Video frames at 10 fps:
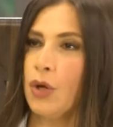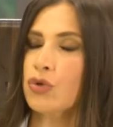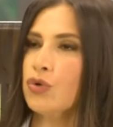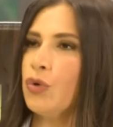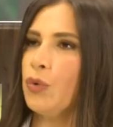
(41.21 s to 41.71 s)

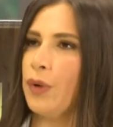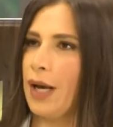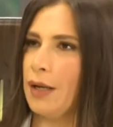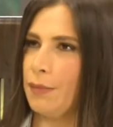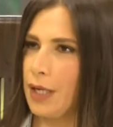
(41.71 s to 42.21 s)
شو هو
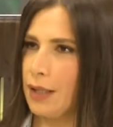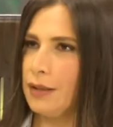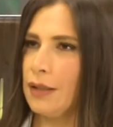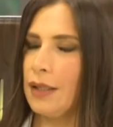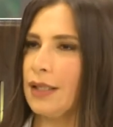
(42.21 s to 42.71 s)
هالمرض
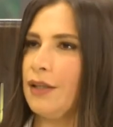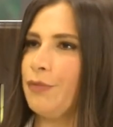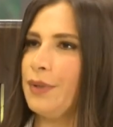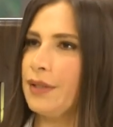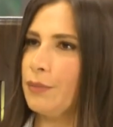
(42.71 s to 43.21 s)

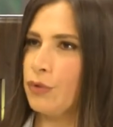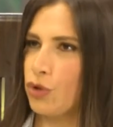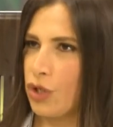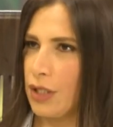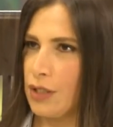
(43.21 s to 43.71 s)
كيف بيتم
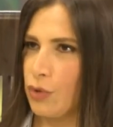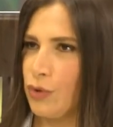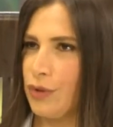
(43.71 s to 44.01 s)
تشخيصه